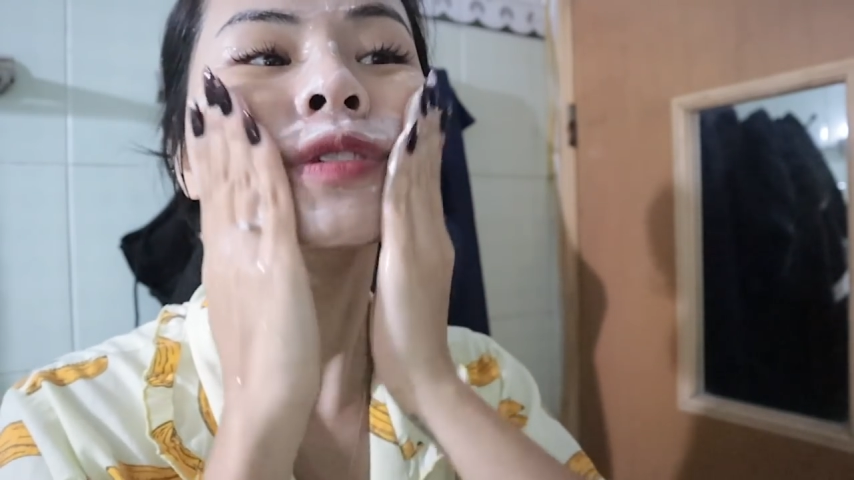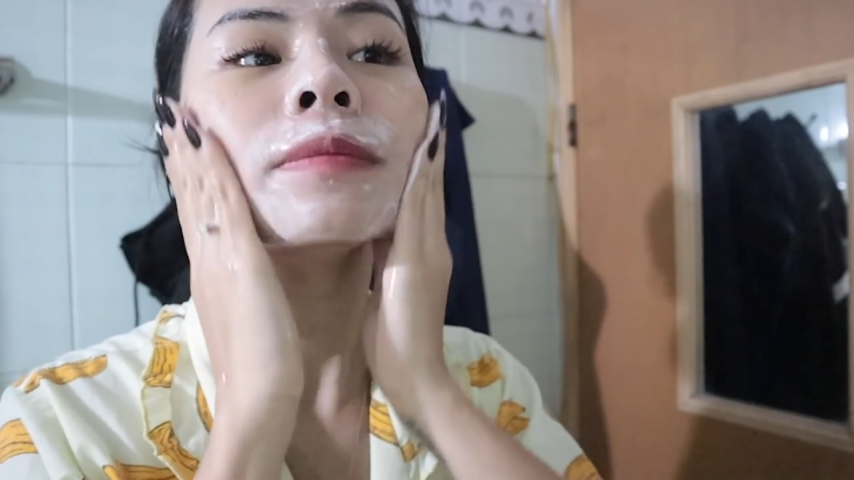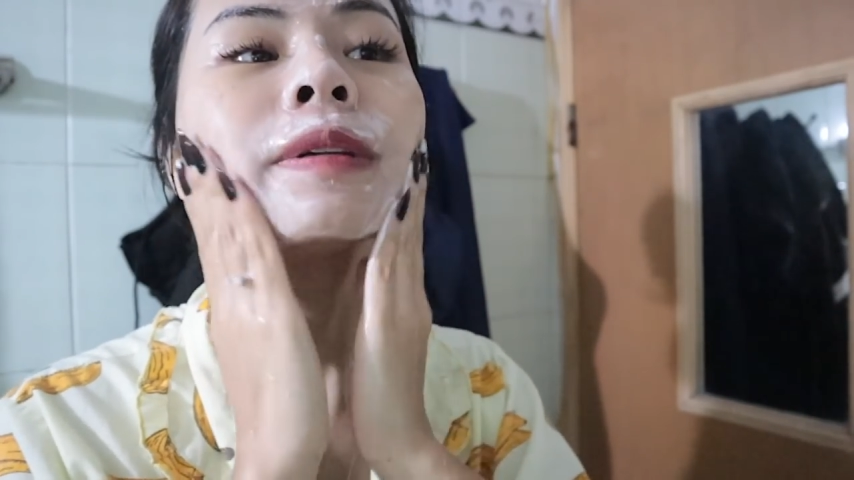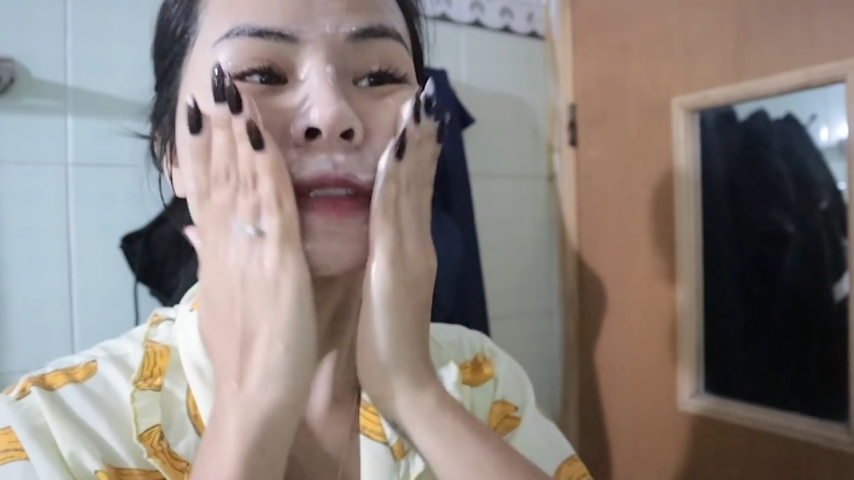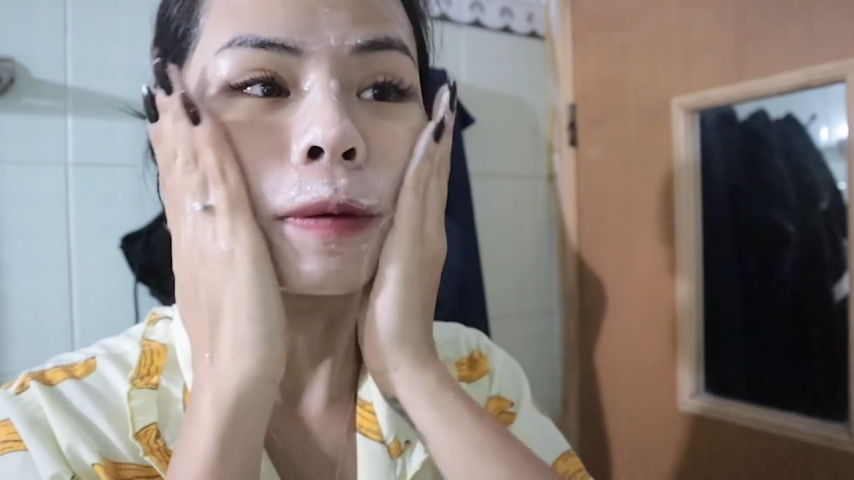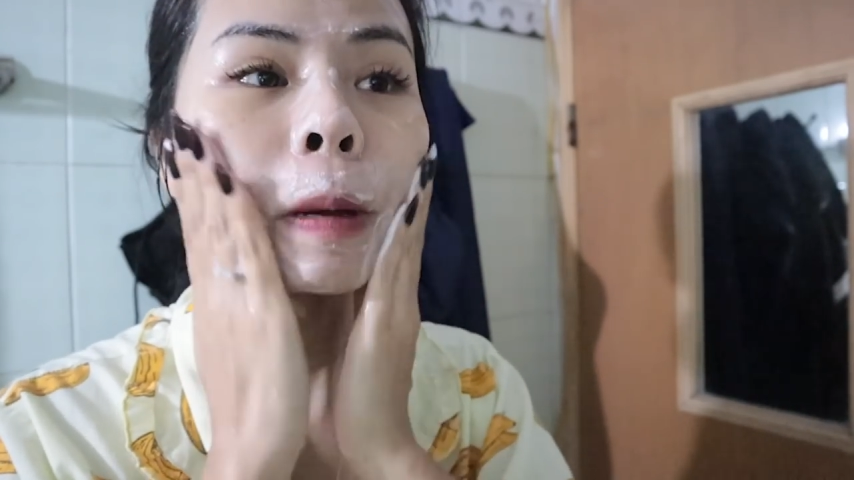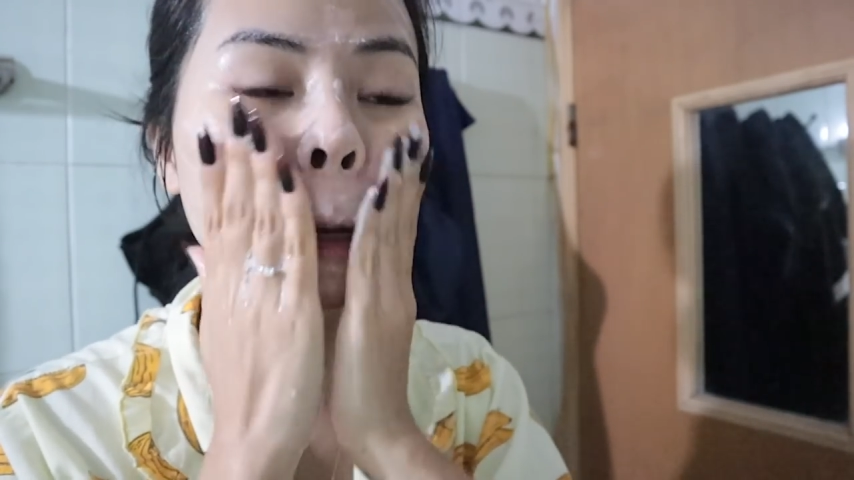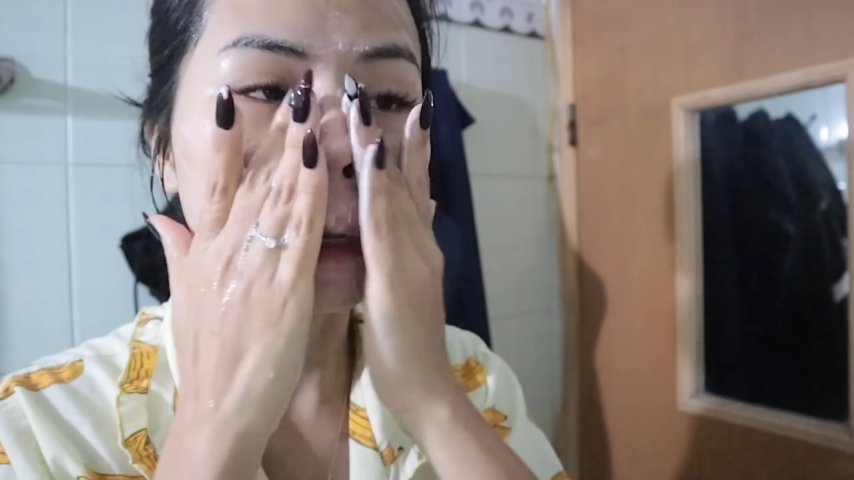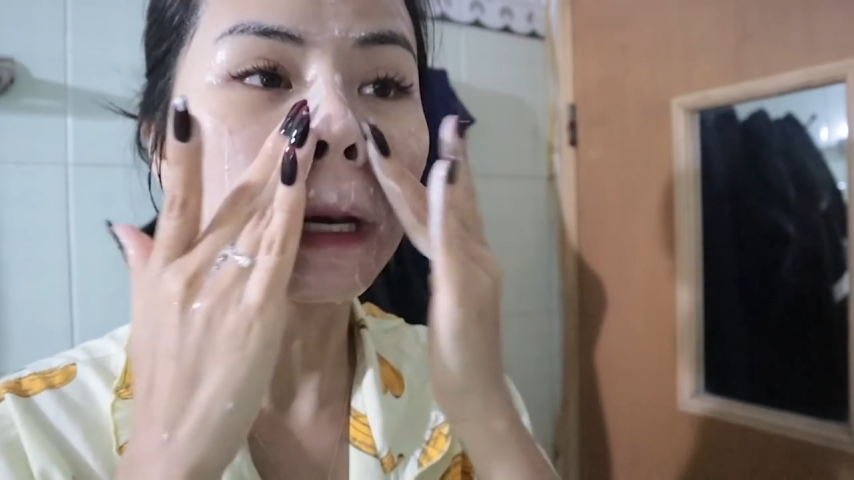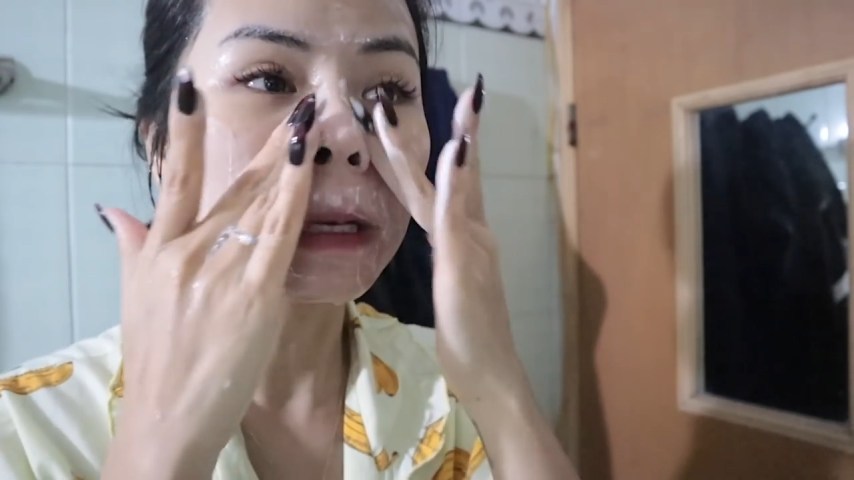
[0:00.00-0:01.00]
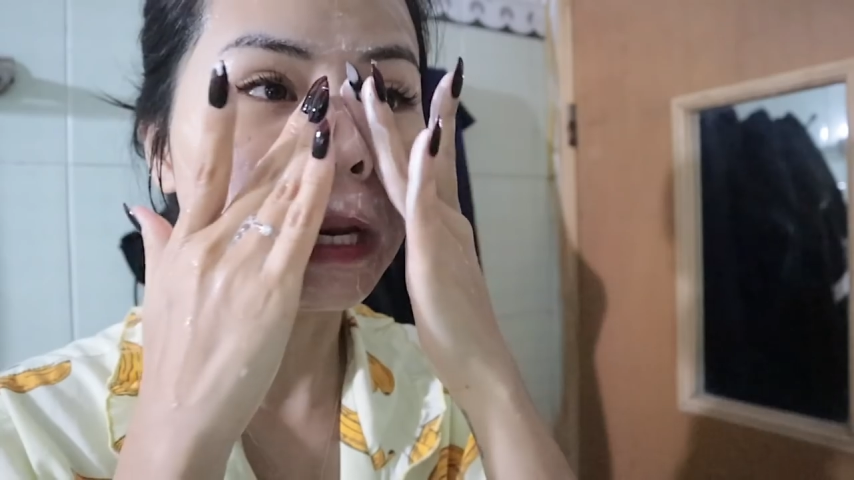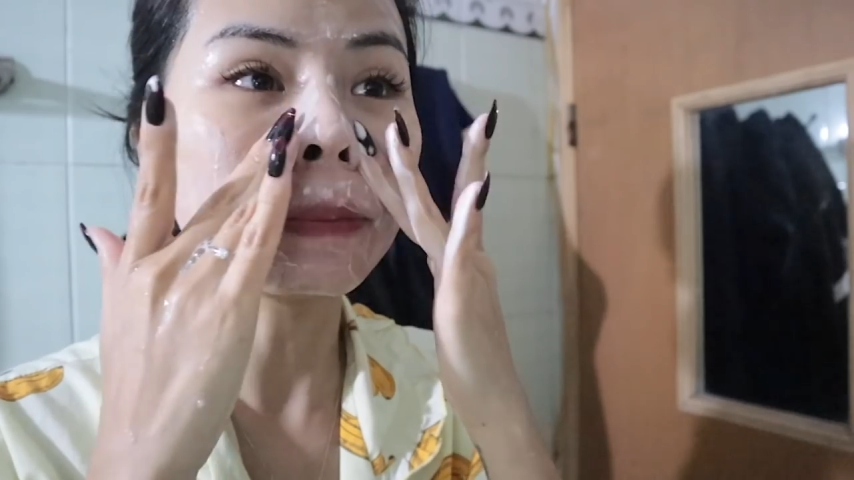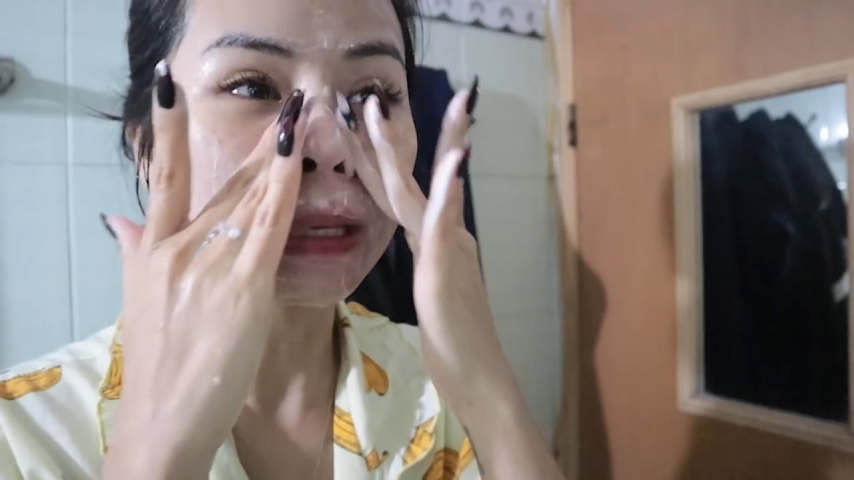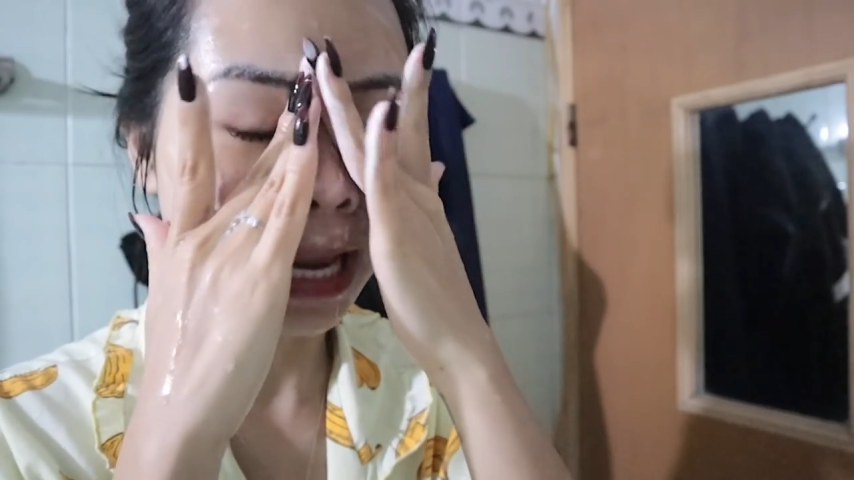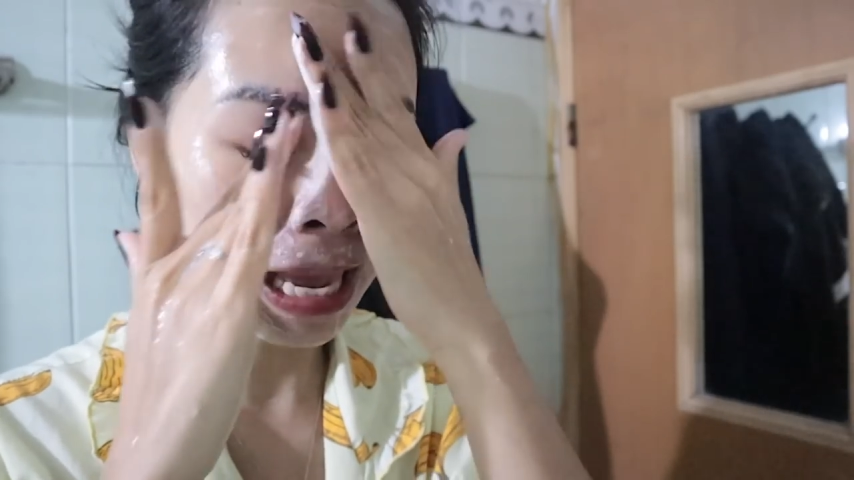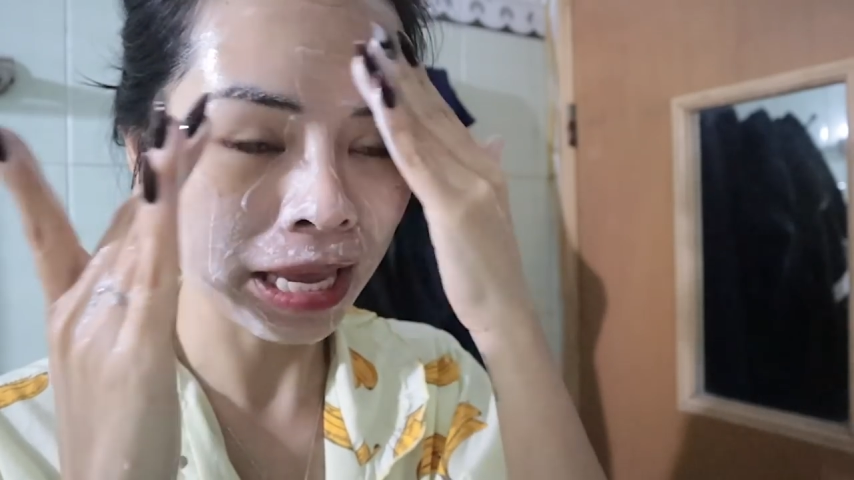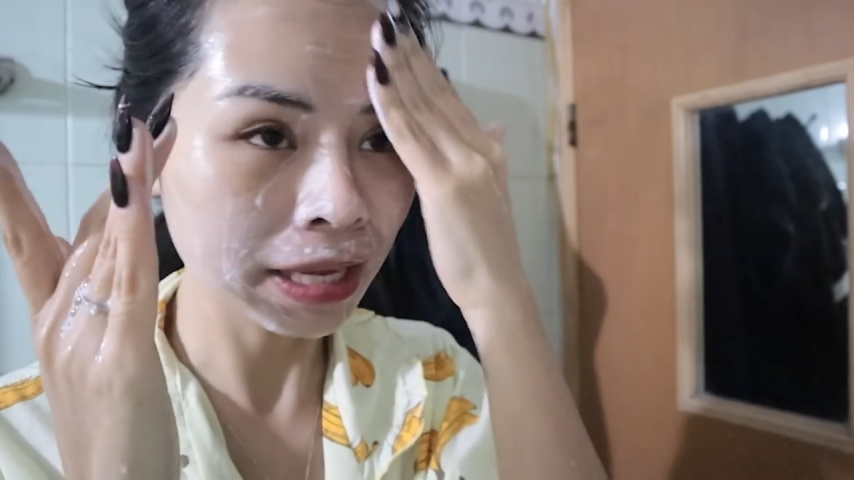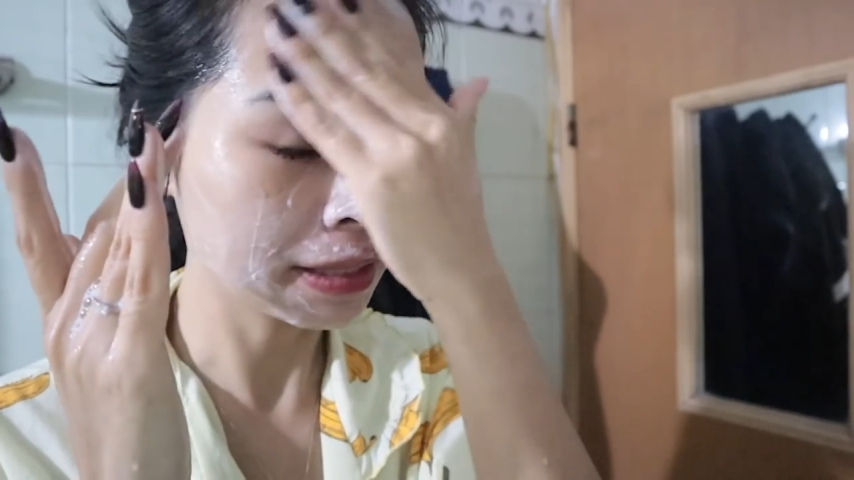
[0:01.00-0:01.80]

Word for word: khi mình rửa mặt còn hơn là bị nẻ.